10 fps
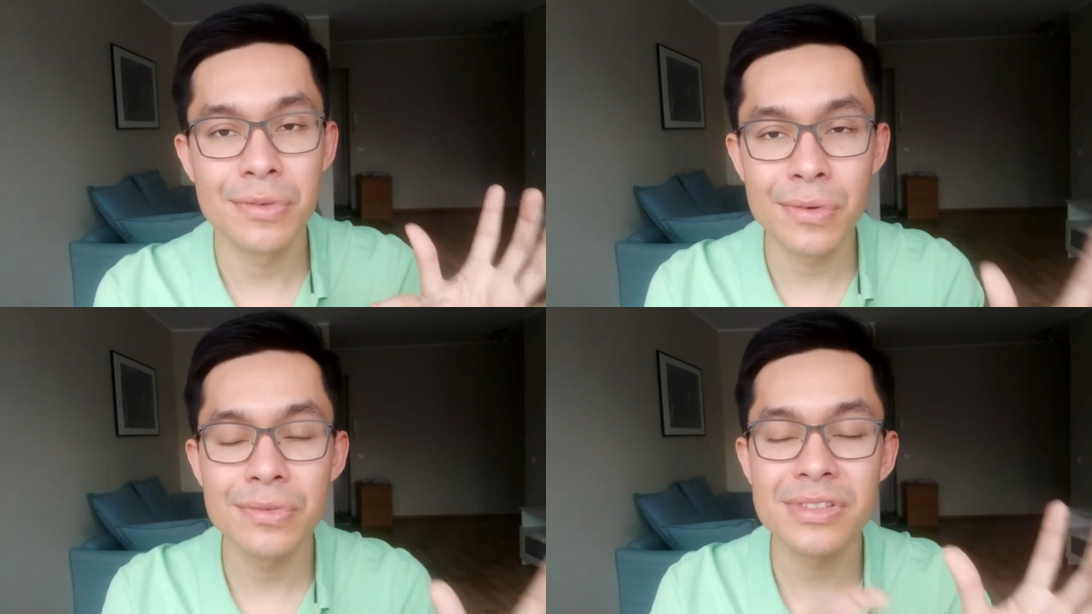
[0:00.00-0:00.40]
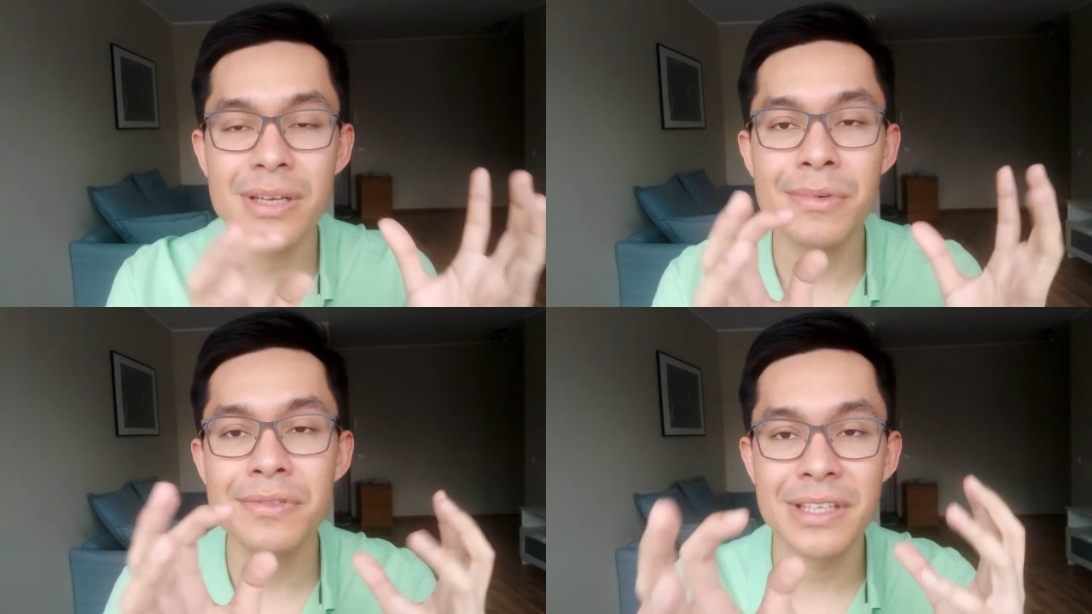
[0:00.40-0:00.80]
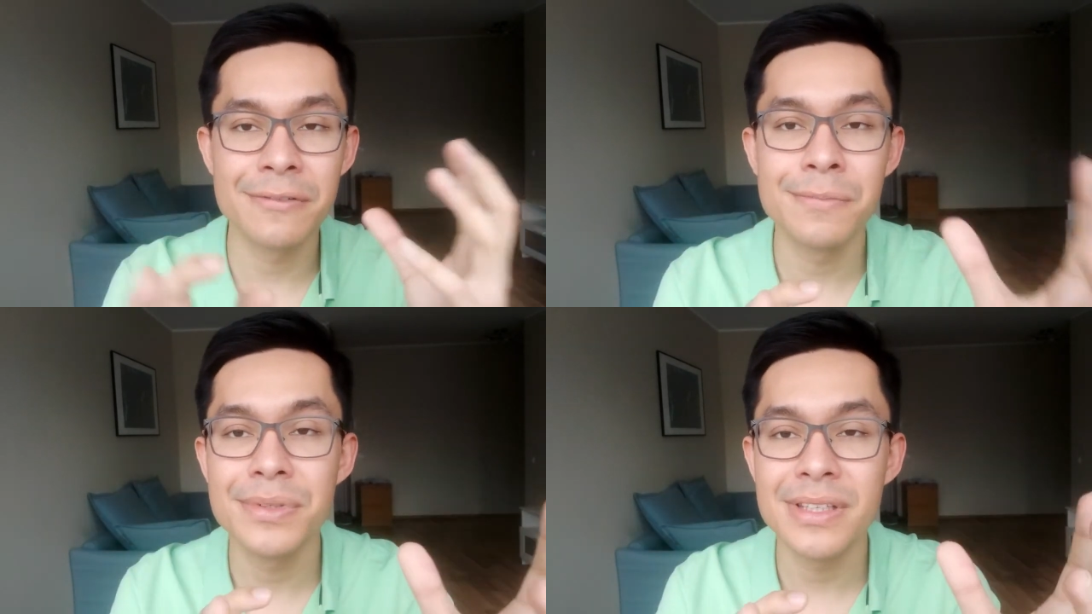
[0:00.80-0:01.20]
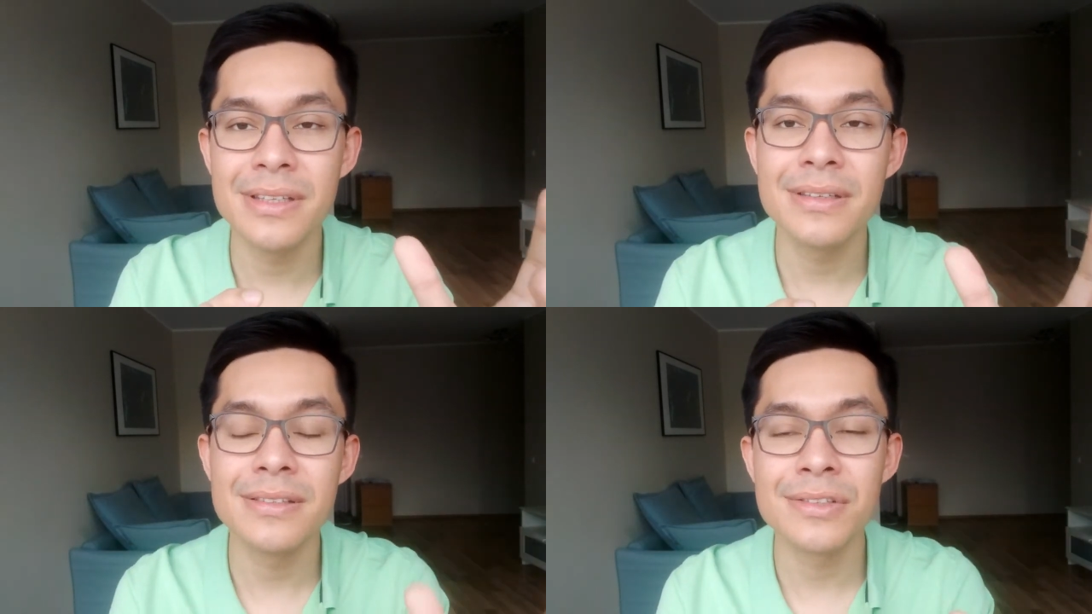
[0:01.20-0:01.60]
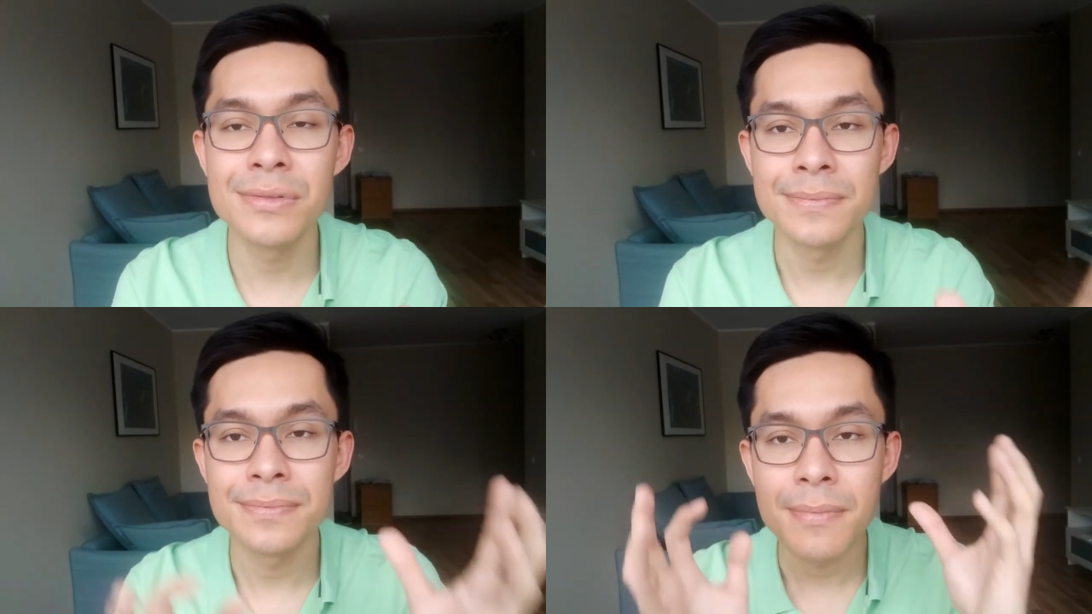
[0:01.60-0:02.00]
Donc, constamment, vous allez vous poser des
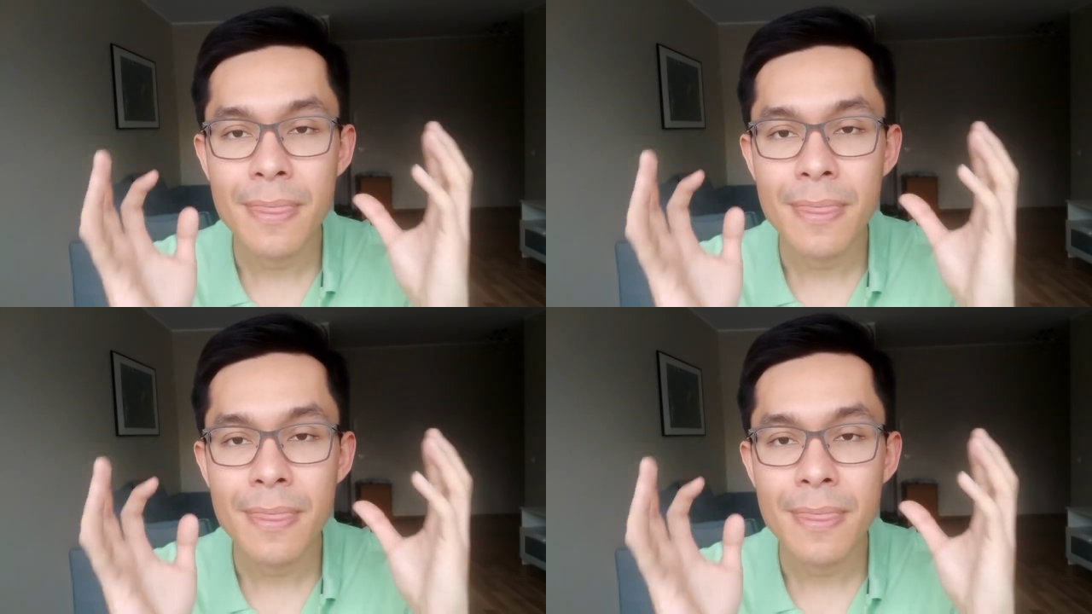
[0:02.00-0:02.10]
questions